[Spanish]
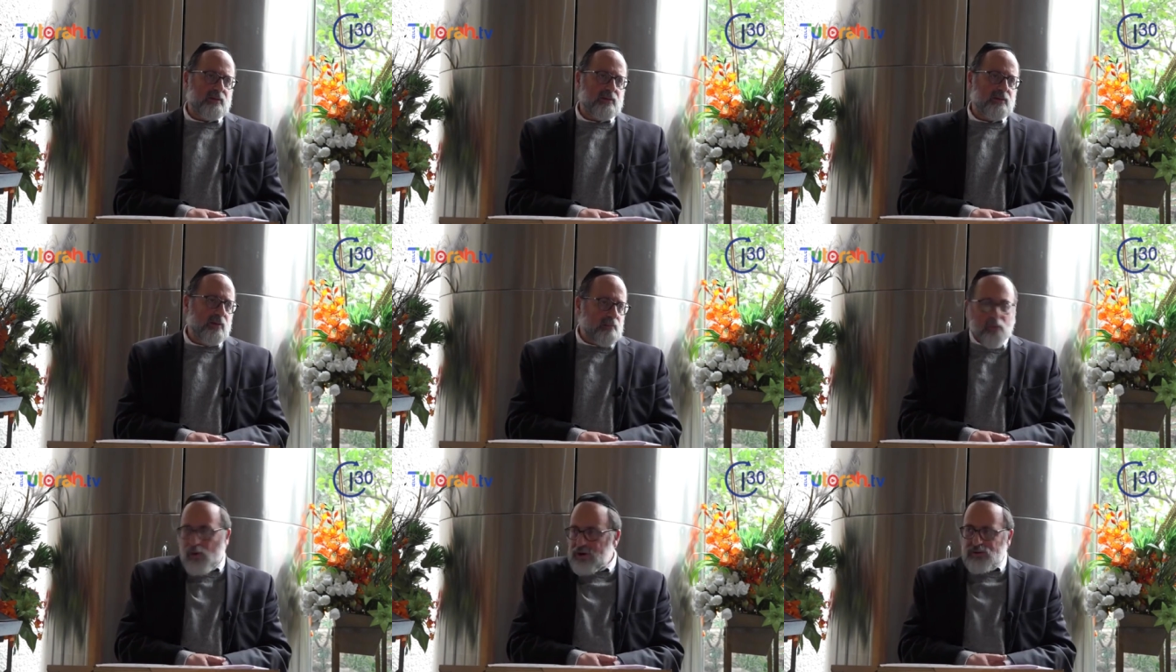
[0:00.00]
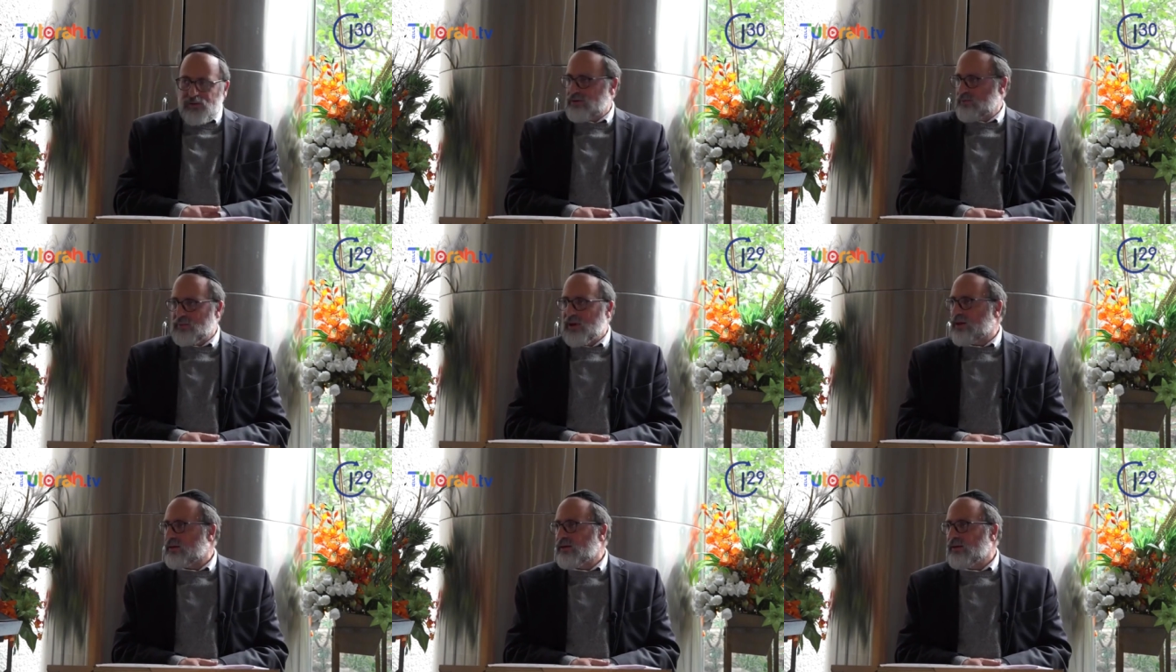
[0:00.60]
No por eso se
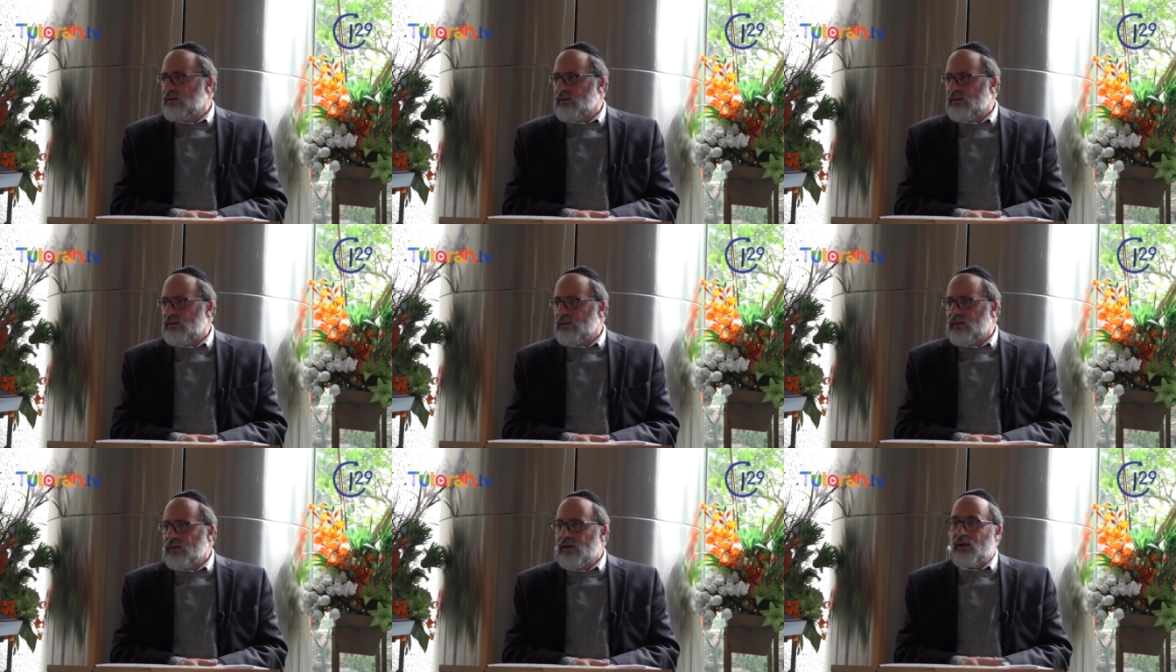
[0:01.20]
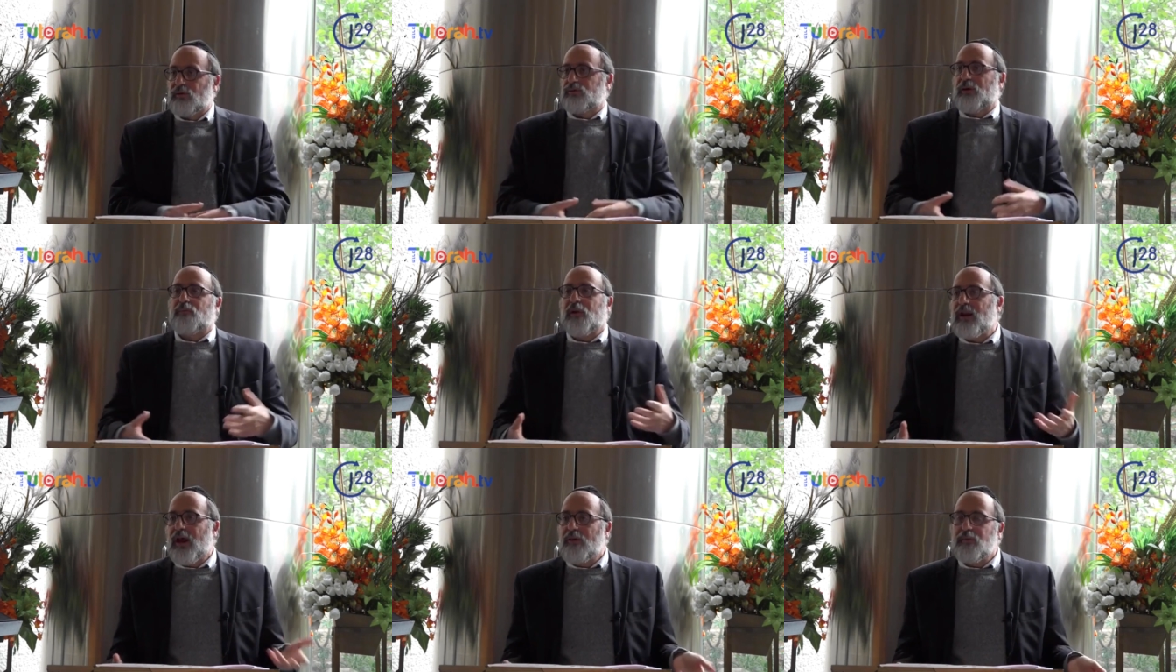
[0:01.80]
pierde, que nos da
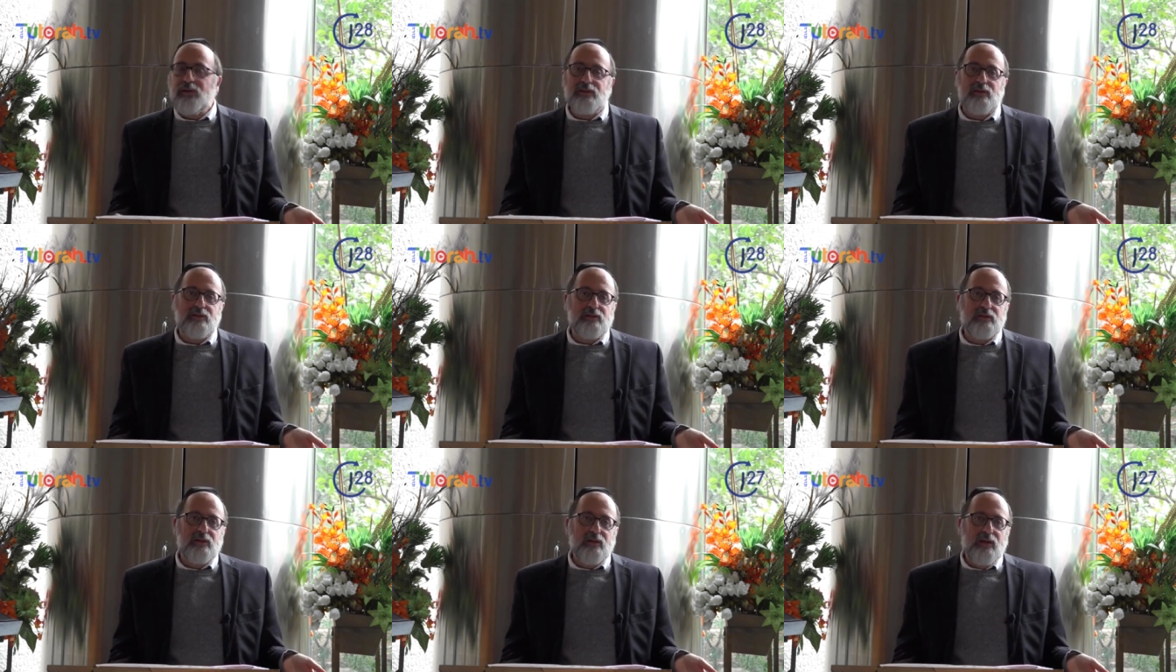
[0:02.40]
pena hay veces.